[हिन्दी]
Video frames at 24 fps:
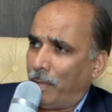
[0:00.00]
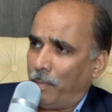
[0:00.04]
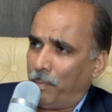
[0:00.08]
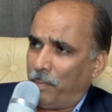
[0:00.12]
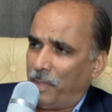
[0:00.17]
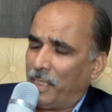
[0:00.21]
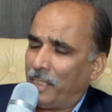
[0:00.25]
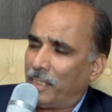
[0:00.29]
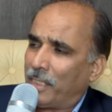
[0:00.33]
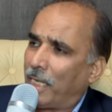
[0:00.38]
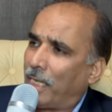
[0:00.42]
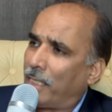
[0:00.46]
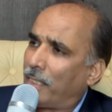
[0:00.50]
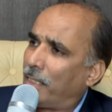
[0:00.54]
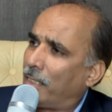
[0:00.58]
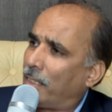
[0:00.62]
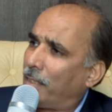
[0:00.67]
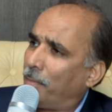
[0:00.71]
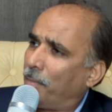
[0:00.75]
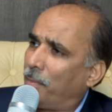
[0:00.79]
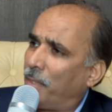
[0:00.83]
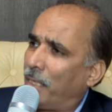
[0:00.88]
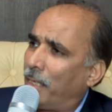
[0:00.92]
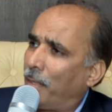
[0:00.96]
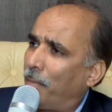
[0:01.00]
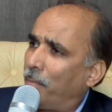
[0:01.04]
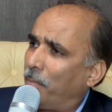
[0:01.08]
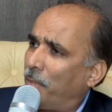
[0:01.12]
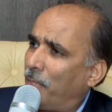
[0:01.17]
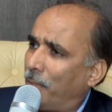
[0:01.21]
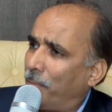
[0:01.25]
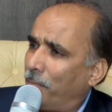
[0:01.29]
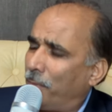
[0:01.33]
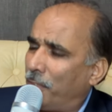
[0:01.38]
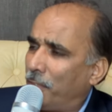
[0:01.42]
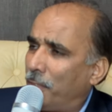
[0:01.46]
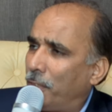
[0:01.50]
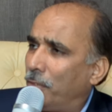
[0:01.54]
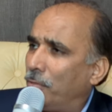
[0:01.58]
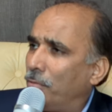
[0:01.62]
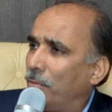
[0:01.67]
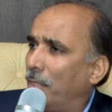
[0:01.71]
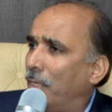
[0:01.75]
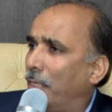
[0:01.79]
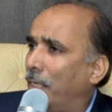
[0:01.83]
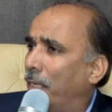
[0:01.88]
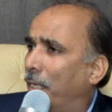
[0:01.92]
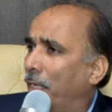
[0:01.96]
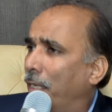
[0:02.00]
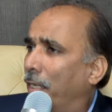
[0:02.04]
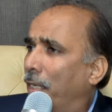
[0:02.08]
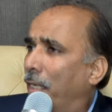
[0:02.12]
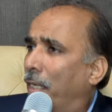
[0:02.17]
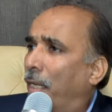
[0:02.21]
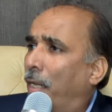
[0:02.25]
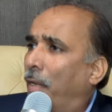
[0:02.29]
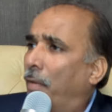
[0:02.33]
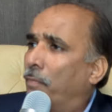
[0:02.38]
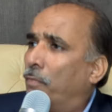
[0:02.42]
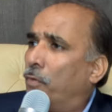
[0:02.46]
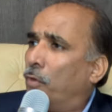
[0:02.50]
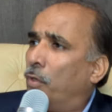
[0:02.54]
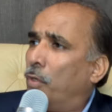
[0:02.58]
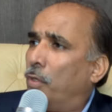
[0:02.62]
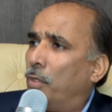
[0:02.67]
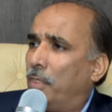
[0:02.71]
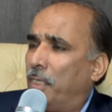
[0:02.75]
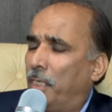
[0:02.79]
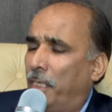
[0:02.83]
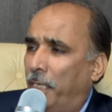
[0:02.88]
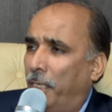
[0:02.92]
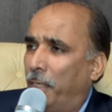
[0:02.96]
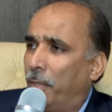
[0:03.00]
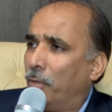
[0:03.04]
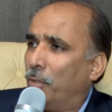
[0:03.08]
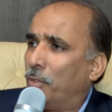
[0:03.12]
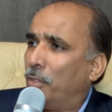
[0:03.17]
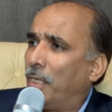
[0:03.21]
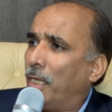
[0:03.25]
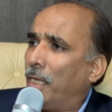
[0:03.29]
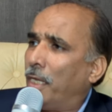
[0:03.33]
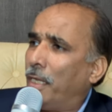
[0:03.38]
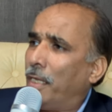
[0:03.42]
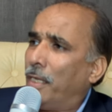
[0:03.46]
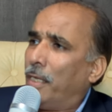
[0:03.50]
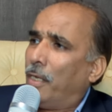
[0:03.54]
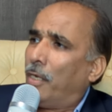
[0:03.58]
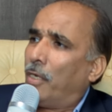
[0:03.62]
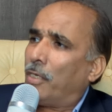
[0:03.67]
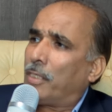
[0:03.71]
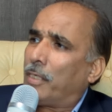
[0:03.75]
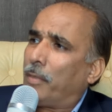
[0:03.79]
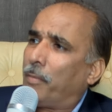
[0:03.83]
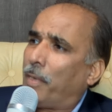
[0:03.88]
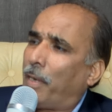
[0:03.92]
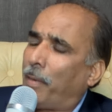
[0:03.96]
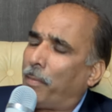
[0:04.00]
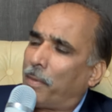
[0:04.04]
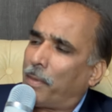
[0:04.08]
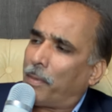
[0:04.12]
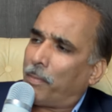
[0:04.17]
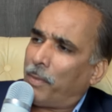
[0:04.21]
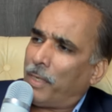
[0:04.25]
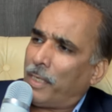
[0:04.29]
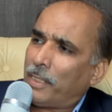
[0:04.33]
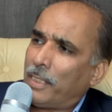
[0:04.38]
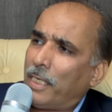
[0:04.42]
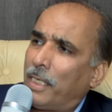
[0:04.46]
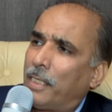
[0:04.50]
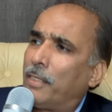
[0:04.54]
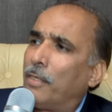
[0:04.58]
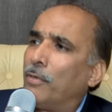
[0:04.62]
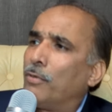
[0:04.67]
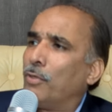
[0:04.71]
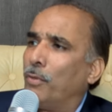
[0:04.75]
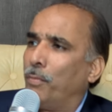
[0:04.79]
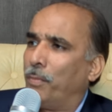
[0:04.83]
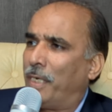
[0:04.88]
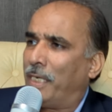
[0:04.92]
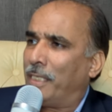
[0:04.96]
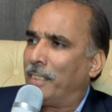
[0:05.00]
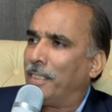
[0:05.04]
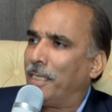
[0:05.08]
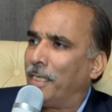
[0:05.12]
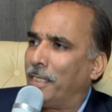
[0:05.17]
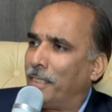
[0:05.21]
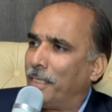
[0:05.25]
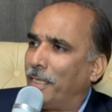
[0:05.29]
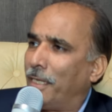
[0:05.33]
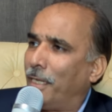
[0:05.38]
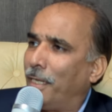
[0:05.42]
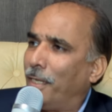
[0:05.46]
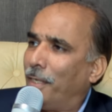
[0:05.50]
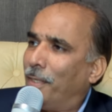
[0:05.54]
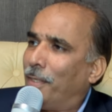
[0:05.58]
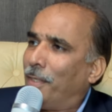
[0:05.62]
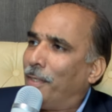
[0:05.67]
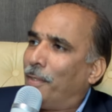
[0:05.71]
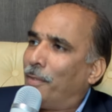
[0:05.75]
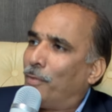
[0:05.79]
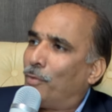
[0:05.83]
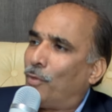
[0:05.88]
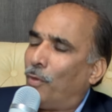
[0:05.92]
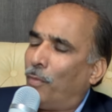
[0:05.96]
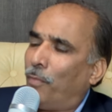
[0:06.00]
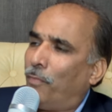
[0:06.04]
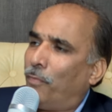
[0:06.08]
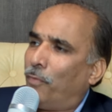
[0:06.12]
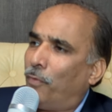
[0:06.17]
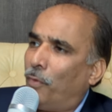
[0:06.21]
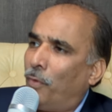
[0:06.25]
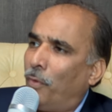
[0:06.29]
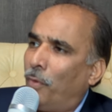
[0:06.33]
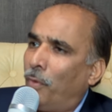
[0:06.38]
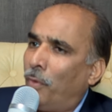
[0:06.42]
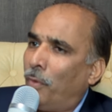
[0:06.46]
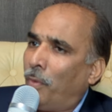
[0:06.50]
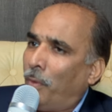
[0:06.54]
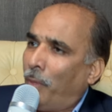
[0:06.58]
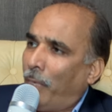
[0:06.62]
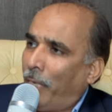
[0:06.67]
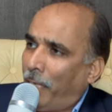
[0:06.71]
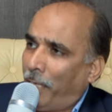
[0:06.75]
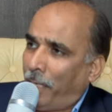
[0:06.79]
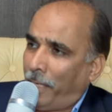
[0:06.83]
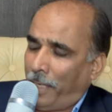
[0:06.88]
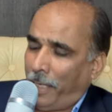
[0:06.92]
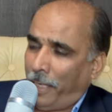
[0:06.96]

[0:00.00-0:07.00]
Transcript: मरीज़ कहता है जी मेरा ब्लड प्रेशर जो है ना वो ठीक होता है और जब आपके पास आता हूँ तो बढ़ जाता है तो वो